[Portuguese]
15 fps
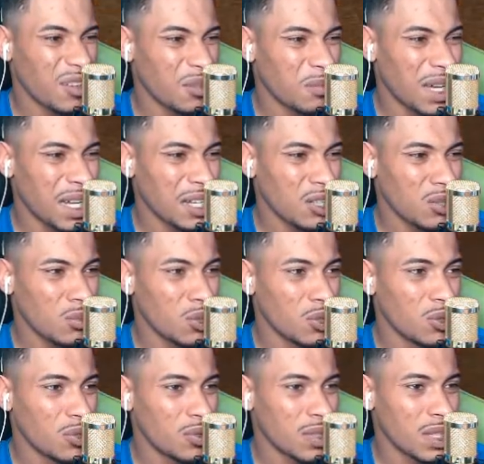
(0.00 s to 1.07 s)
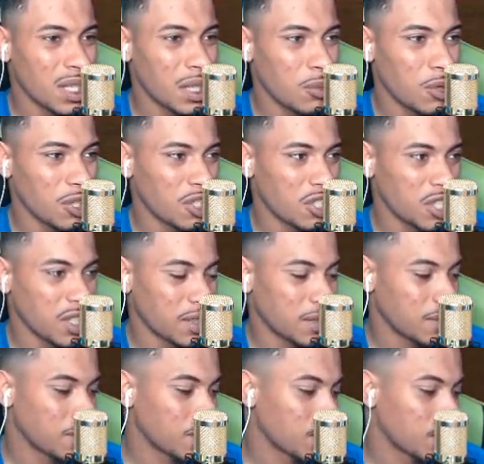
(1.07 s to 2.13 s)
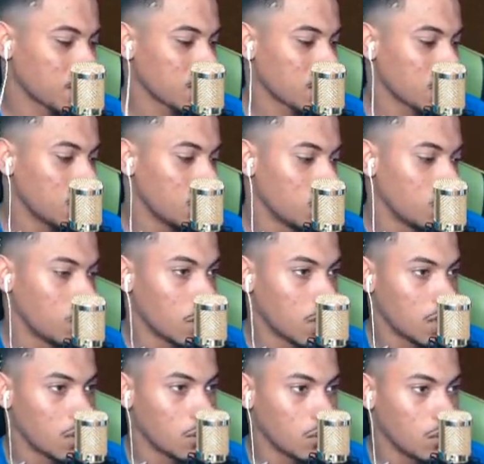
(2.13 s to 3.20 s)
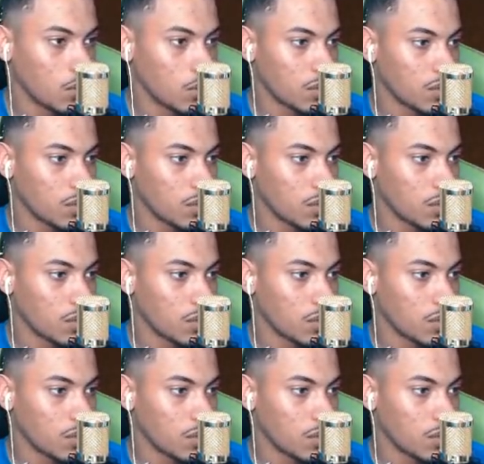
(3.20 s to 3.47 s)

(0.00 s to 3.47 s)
Tomara que eu não morro. Cadê a motinha? Boa, garoto.